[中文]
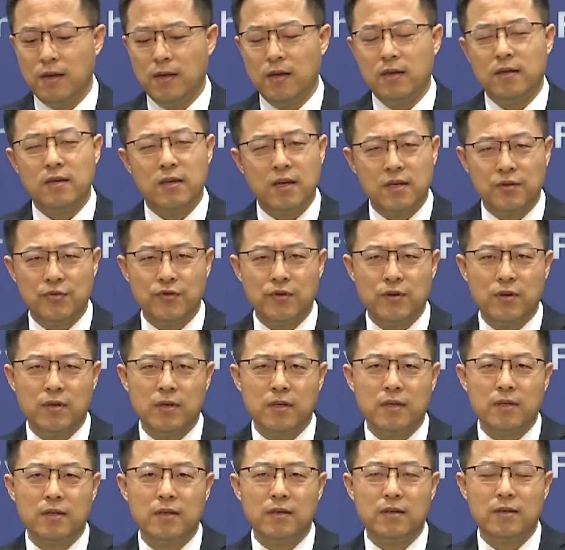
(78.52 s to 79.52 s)
也
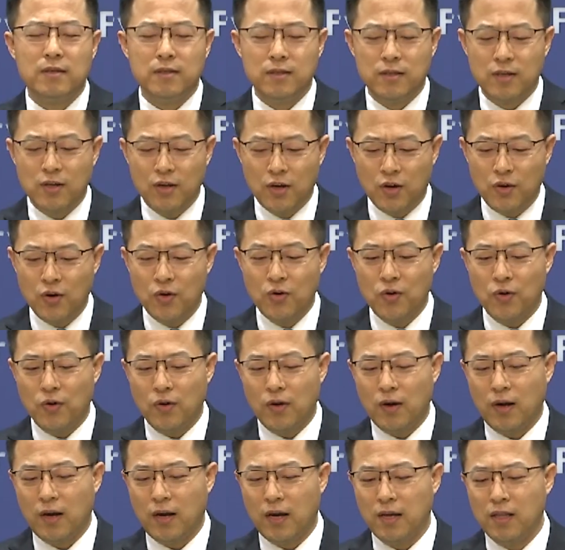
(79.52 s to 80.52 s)
许今
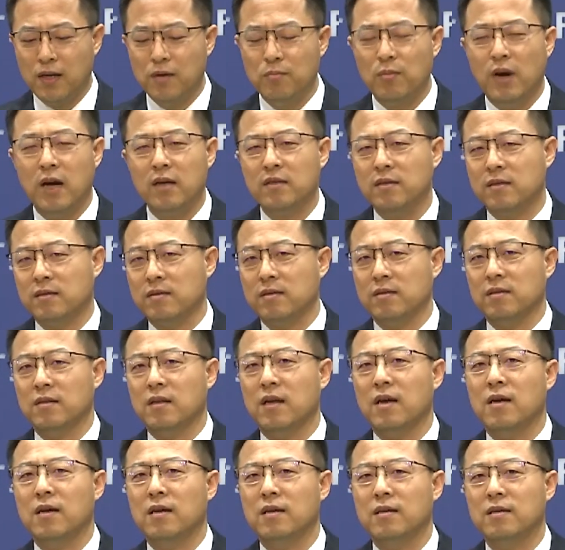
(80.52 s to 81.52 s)
后还能把死
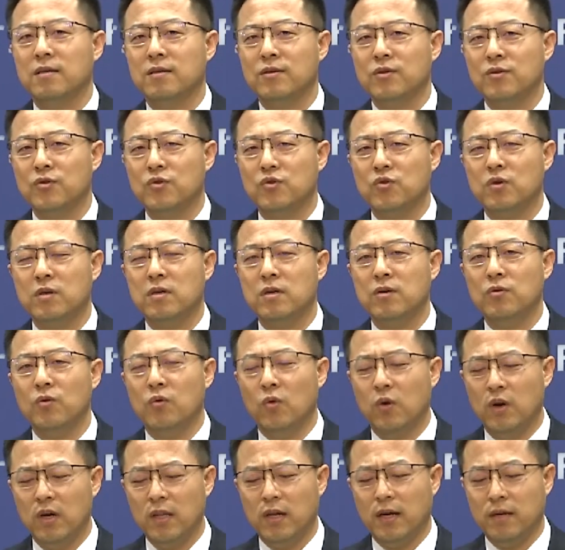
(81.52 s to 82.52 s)
的说成
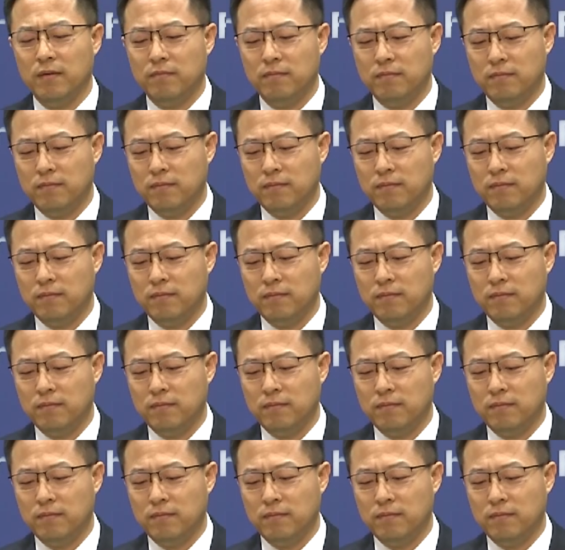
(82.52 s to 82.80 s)
活的。